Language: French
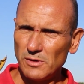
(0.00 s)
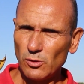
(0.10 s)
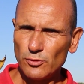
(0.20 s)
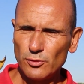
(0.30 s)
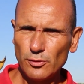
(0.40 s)

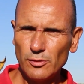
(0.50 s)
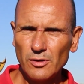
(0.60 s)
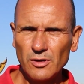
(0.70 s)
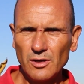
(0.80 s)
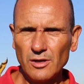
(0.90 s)
numéro 2,
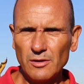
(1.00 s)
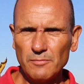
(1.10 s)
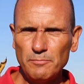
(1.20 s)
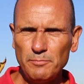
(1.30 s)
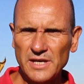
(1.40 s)

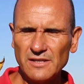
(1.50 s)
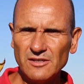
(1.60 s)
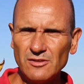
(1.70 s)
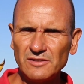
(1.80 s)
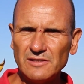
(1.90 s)
bien
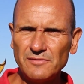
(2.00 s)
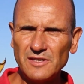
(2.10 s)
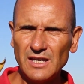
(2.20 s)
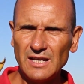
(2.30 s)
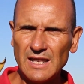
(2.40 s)

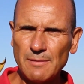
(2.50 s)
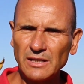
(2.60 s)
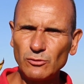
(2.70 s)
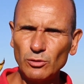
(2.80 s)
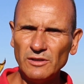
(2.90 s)
identifier la
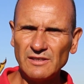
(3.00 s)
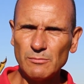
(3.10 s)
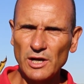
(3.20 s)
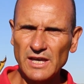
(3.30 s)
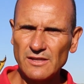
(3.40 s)
maturité
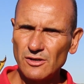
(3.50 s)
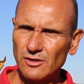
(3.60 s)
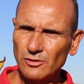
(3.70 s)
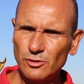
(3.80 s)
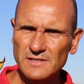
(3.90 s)
moyenne
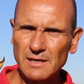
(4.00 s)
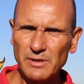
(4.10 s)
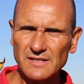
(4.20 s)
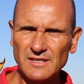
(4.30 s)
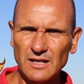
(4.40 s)
de sa
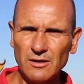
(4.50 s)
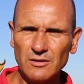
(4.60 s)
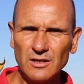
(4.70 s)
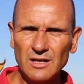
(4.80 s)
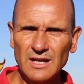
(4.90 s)
parcelle.
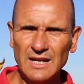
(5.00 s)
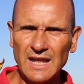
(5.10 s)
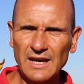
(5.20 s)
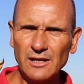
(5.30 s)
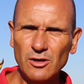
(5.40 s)

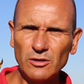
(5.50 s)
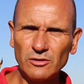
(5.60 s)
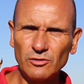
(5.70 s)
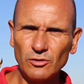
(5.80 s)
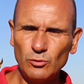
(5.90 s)
La
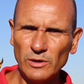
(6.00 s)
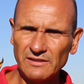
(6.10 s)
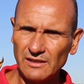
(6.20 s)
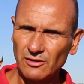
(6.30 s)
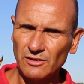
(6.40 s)
récolte doit
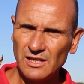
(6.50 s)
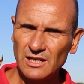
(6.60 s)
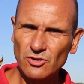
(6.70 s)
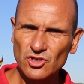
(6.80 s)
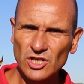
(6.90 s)
être
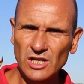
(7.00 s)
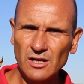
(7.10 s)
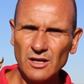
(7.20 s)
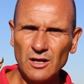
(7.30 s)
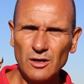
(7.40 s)
déclenchée
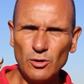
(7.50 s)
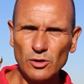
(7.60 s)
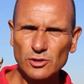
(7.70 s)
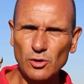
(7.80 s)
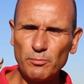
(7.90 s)

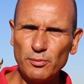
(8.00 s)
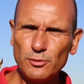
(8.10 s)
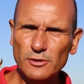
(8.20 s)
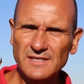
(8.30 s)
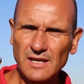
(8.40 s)
lorsque plus
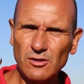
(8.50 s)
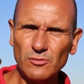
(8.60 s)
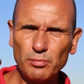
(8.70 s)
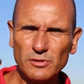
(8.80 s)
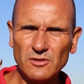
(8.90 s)
de
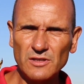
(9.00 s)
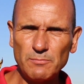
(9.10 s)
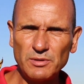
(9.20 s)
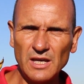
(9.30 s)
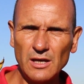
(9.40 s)
50% des
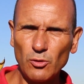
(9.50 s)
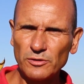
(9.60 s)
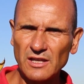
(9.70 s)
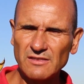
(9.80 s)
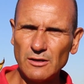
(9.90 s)
pieds ont
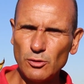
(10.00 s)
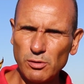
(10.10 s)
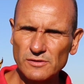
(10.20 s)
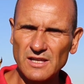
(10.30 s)
atteint le bon